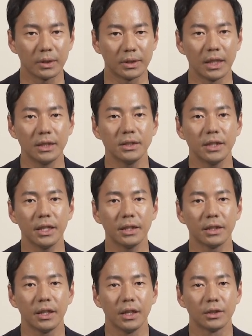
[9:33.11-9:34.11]
全
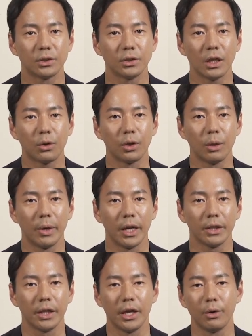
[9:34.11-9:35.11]
然中学校で
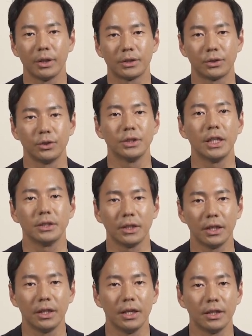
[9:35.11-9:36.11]
学んだ英語は通じないんです
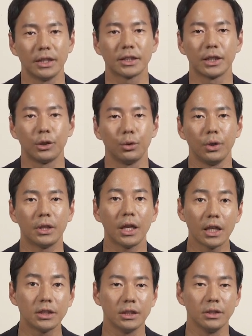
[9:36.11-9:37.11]
なぜかというと
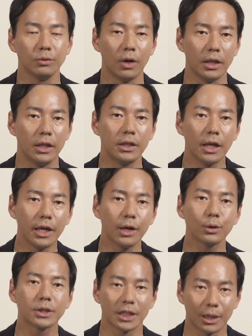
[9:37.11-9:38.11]
イタリア人はイタリア
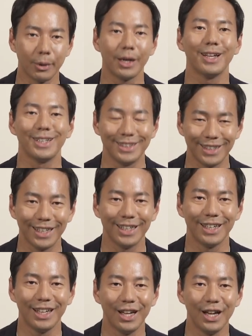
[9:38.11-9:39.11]
語しか喋らないんで
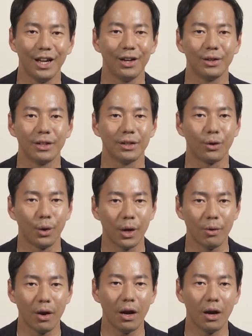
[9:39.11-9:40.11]
こ
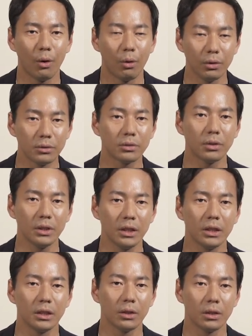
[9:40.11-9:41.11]
れは本当
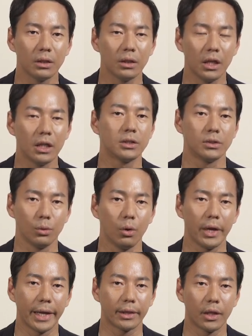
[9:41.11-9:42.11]
にレース
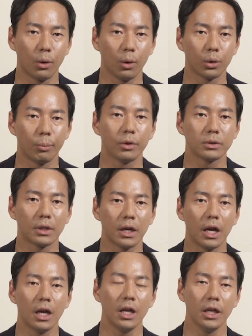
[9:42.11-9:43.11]
をやっていこうと思った
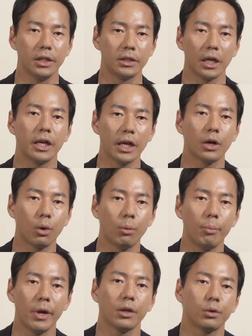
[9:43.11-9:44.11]
らイタリア語
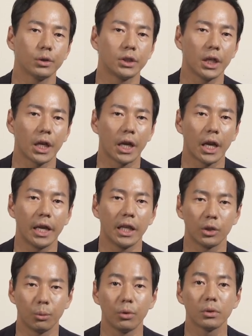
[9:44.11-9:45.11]
も勉強しなきゃいけない
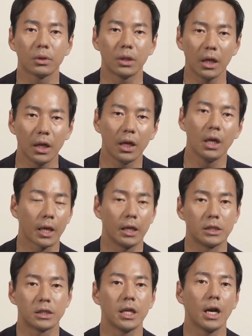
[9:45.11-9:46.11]
なと思って
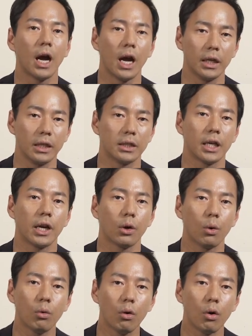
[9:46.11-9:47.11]
1年半イタリア
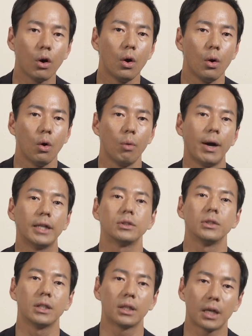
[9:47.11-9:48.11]
語を毎
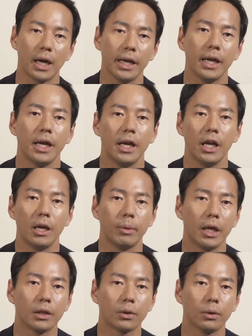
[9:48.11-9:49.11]
週1回、えー、
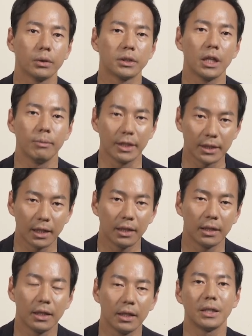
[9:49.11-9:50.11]
勉強していました
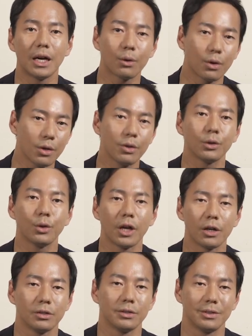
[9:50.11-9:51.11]
学校行くのはとに
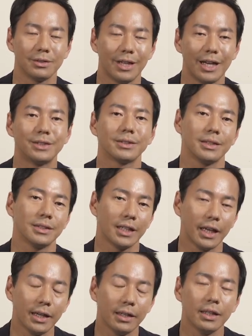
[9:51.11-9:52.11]
かく大好きでした
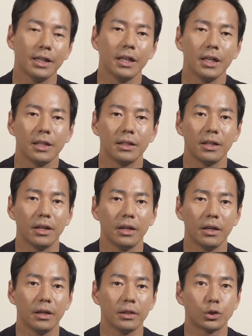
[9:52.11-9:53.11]
ね
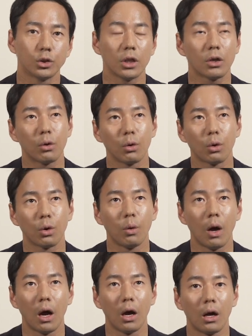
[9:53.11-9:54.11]
で中学校の頃
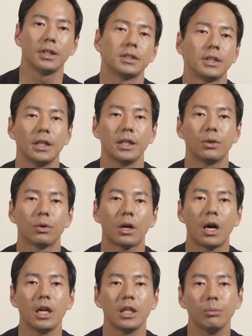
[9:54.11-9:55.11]
は生徒
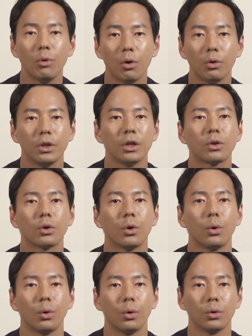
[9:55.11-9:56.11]
会にも立
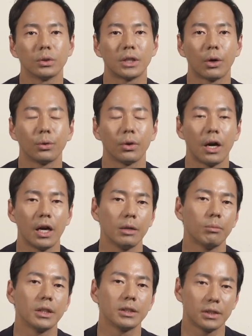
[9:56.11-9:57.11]
候補したことがあり
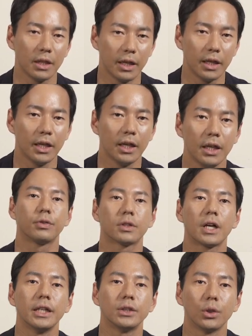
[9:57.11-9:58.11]
まして副
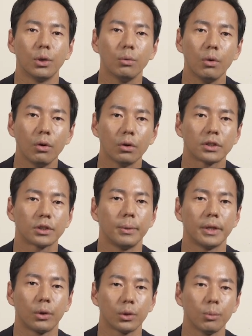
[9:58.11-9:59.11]
会長を
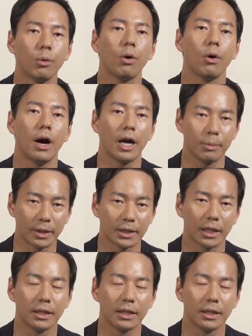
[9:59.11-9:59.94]
務めたこともありました